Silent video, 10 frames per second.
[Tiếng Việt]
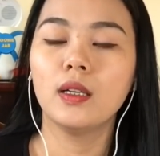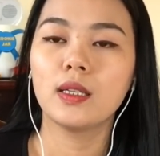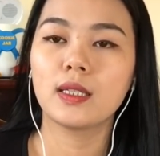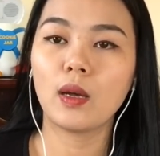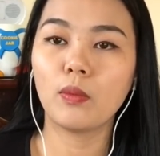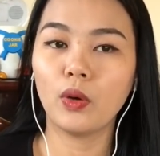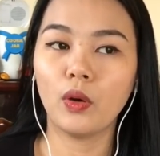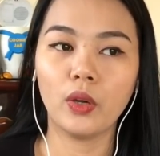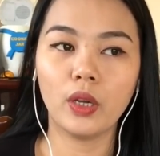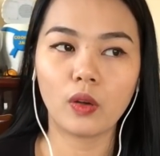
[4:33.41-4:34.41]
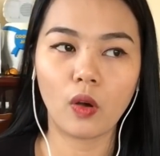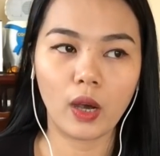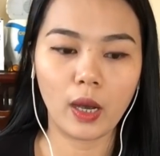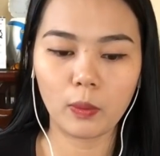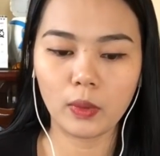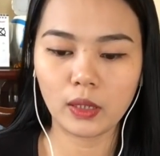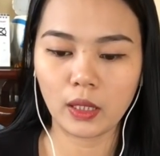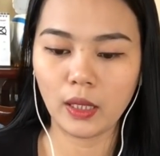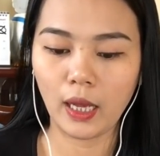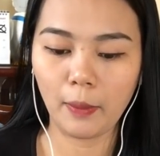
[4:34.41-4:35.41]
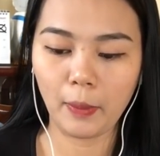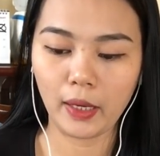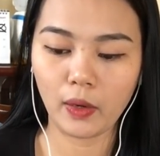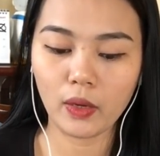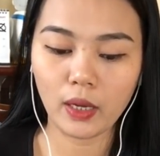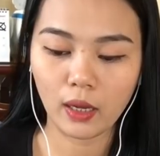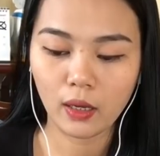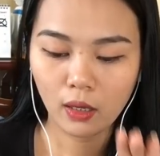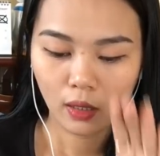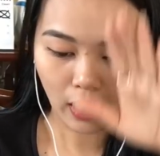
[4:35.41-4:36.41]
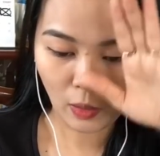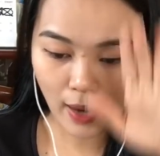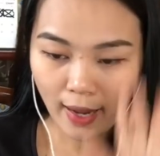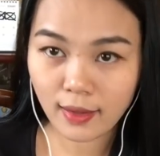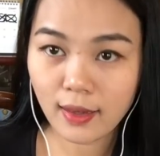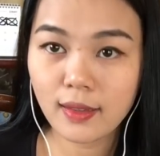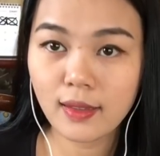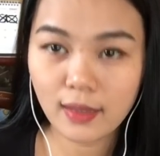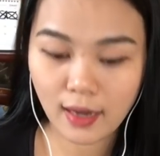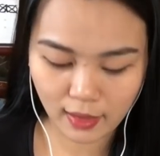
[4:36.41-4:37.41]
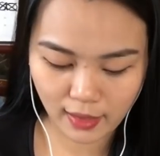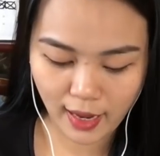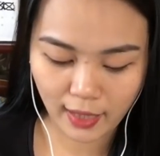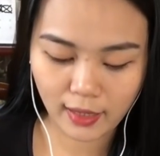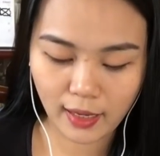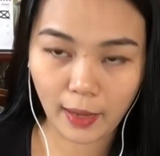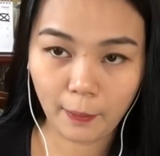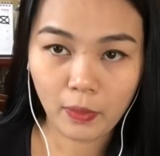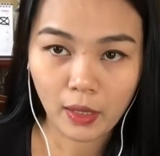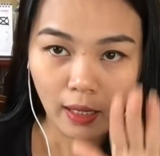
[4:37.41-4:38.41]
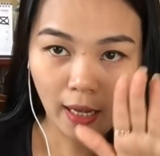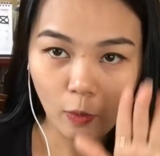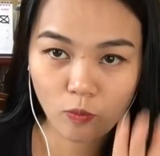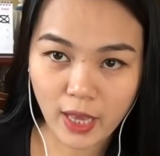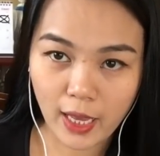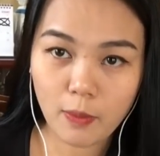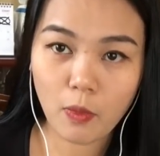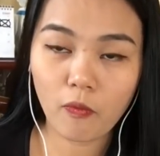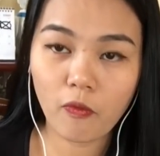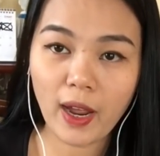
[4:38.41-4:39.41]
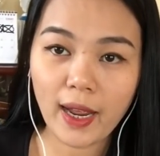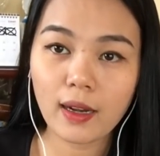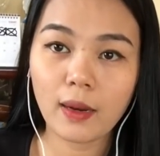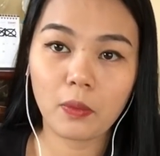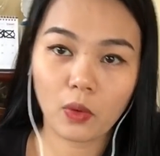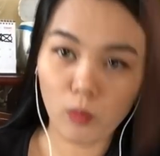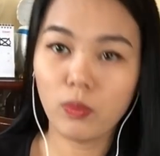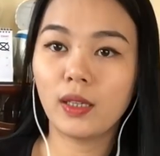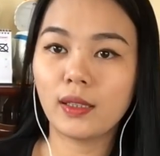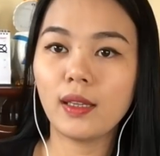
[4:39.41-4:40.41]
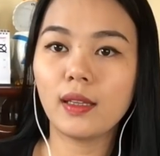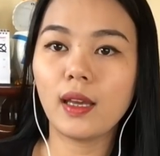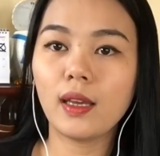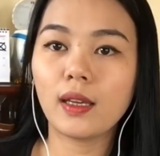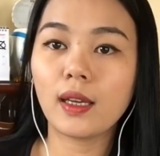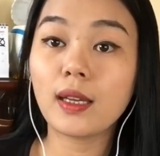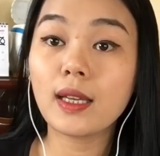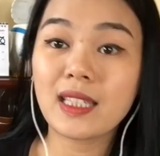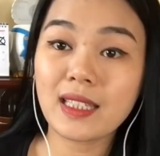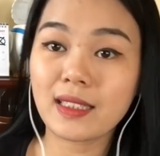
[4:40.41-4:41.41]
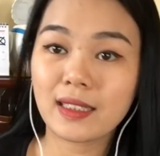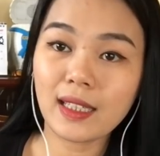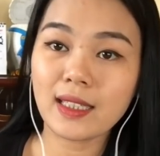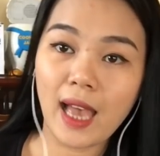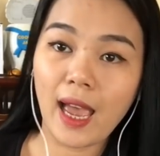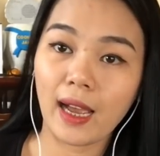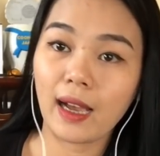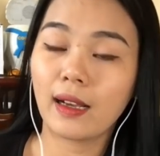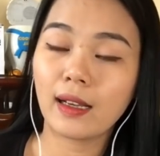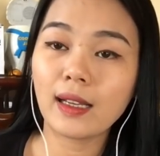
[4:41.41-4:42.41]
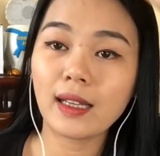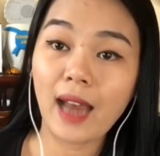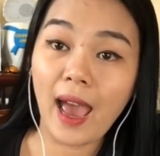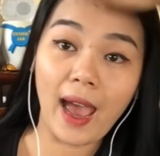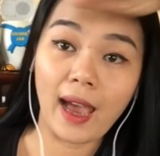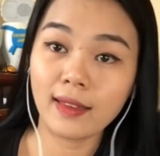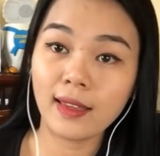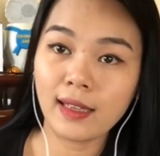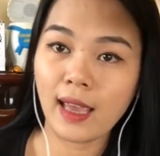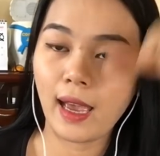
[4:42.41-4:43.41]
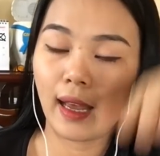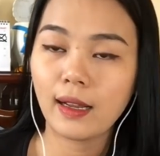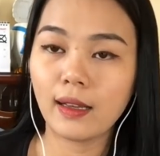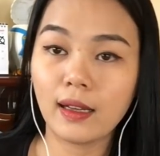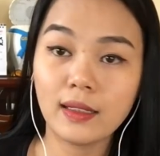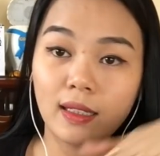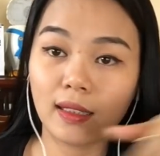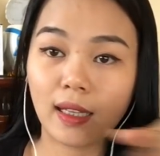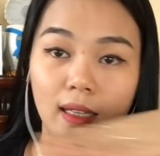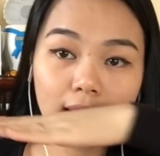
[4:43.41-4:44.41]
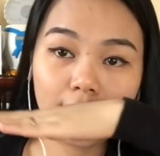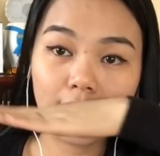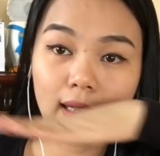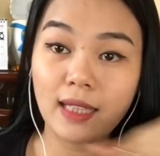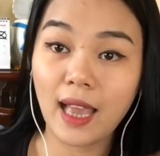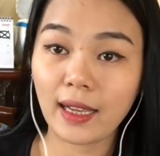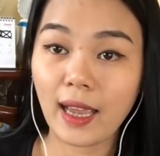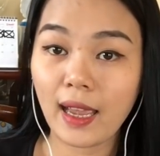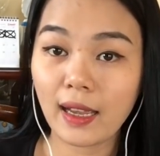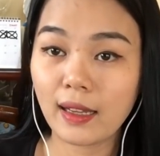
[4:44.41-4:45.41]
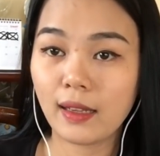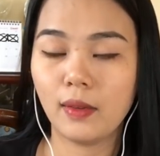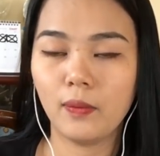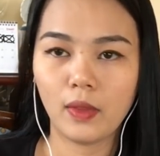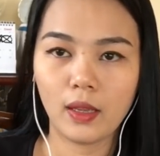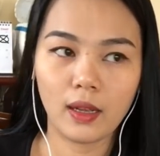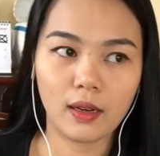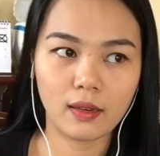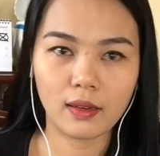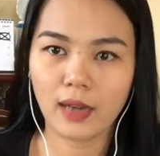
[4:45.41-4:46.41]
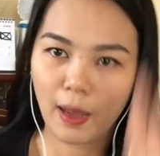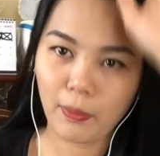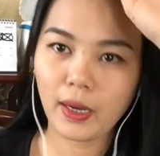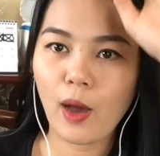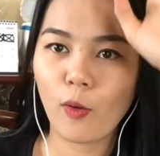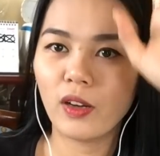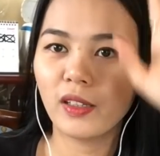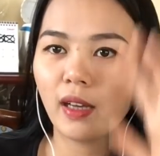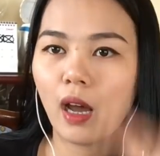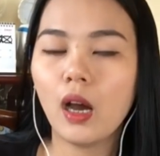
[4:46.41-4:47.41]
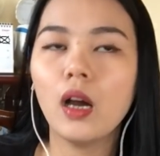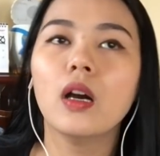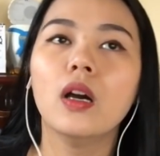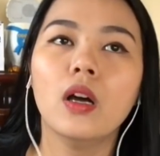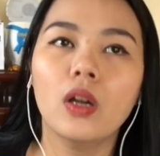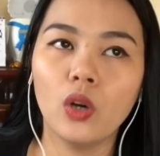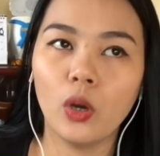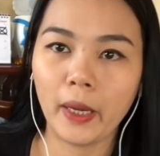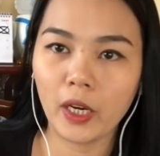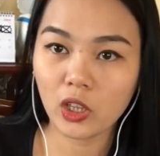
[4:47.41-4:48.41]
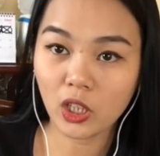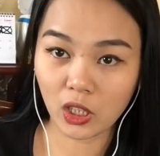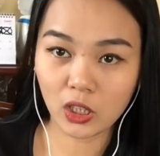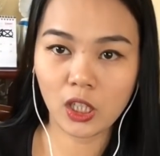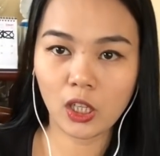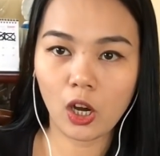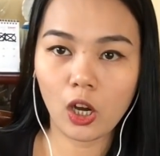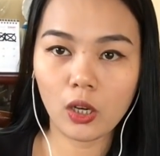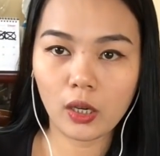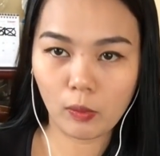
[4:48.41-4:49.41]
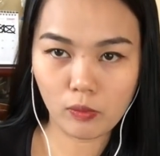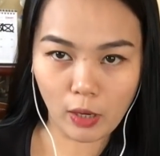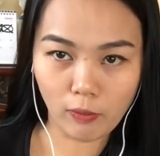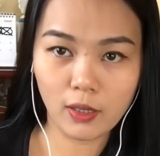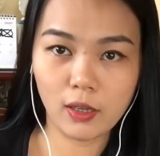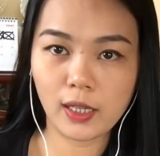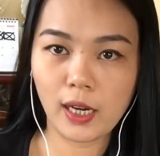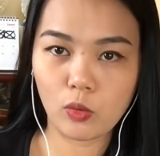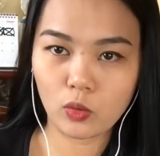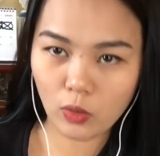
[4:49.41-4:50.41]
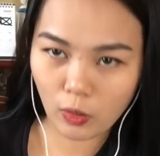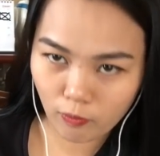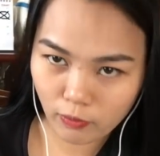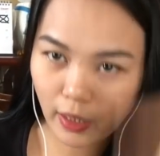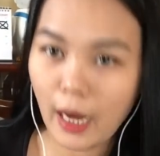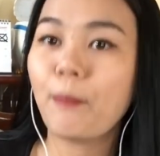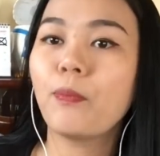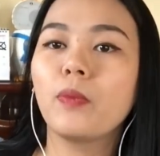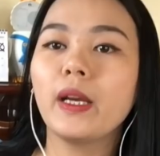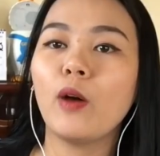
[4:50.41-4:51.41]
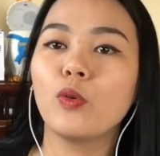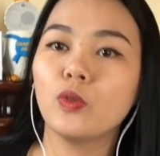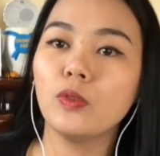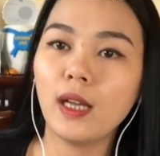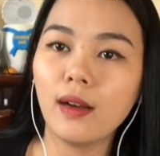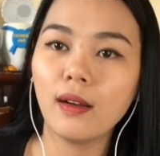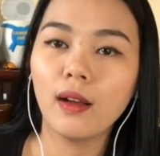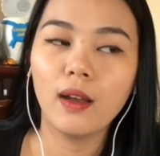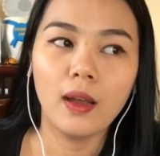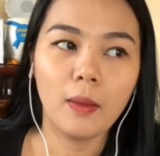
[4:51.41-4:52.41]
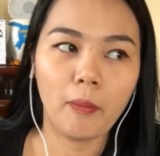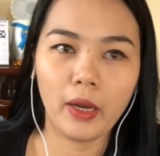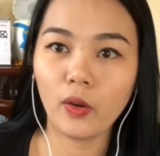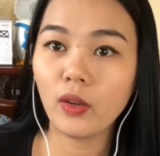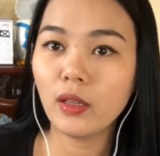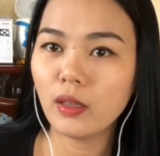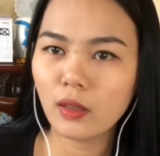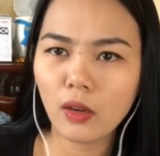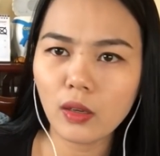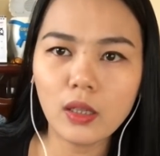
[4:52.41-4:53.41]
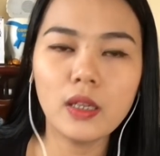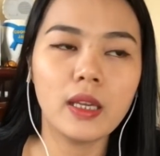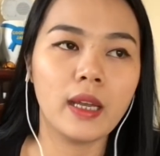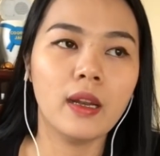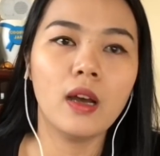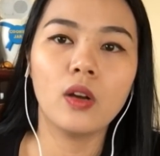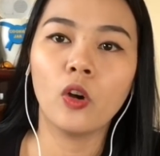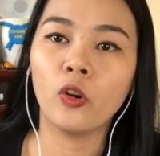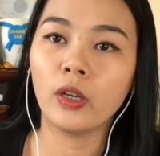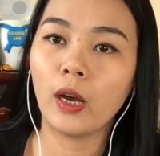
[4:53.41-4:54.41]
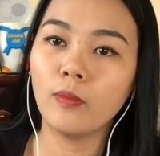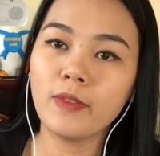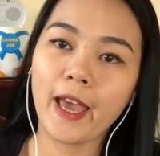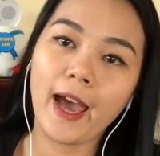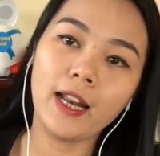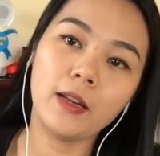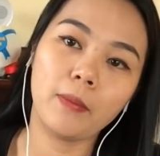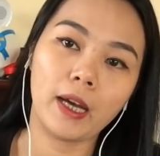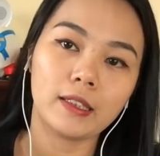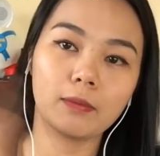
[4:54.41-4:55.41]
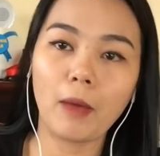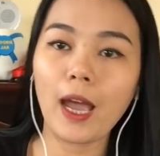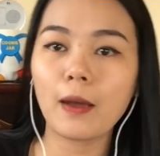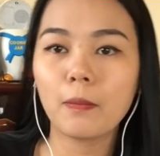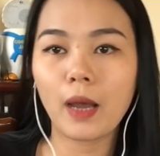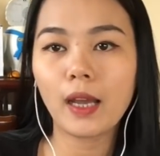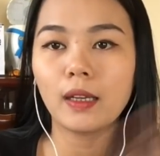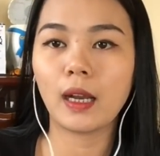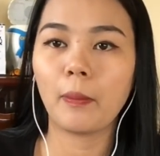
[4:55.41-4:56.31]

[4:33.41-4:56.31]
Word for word: Xong rồi á, còn không á thì hả, mẹ nói hả, ổng đang đứng ở dưới nền nhà vậy nè, là ổng nhảy một phát là đụng lên cái cái cái cái cái sàn, cái cái đà ở trên nhà đó, ở trên cái cái cái sàn ngang á, đâm cái đầu lên trên đó. Rồi mẹ nói từ trên đó ổng võng ngược cái đầu xuống, ổng đập cái đầu xuống dưới đất. Mẹ nói nó cứ như vậy đó, rồi ổng vả lên mặt bác bác này nè.